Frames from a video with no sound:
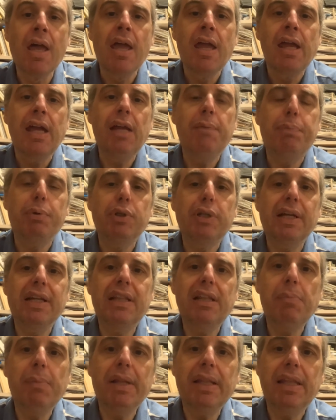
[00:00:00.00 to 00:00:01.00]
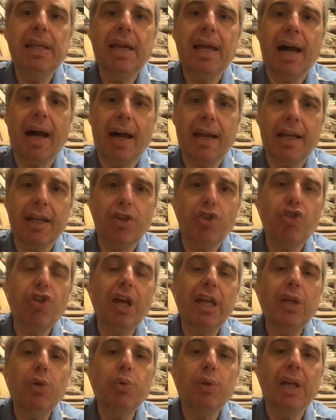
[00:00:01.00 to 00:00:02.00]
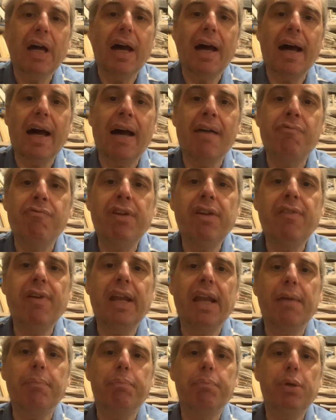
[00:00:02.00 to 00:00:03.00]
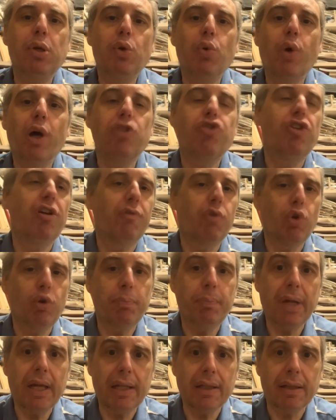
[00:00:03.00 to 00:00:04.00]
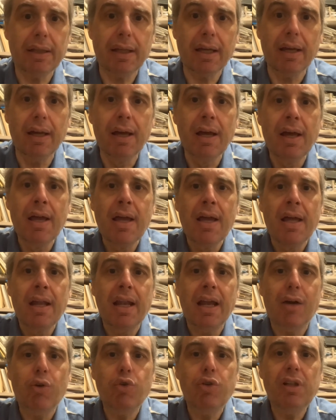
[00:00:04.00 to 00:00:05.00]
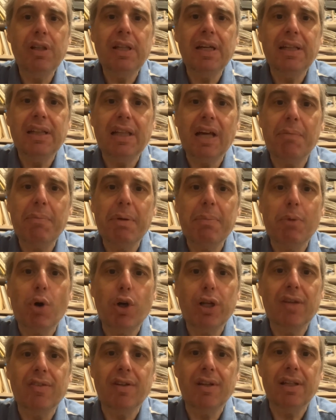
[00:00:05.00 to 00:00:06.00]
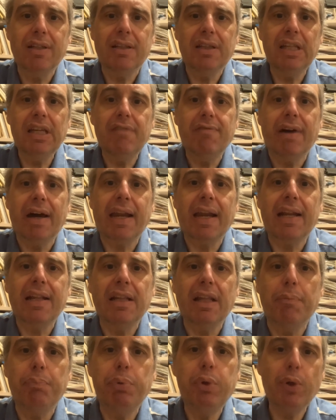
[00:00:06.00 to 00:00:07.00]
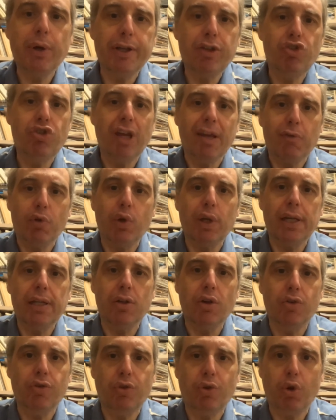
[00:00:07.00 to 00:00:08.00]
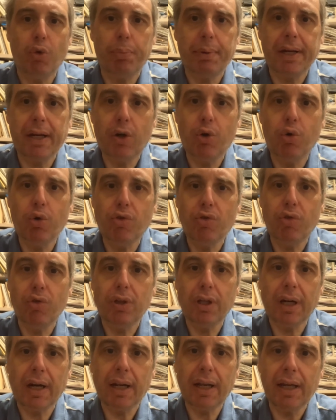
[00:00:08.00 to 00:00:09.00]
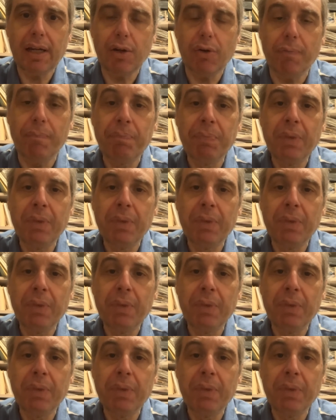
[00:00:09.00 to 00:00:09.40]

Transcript: Il poter dimenticare ci aiuta a vivere più agevolmente. La cosiddetta memoria selettiva rende più agevole il nostro percorso terreno.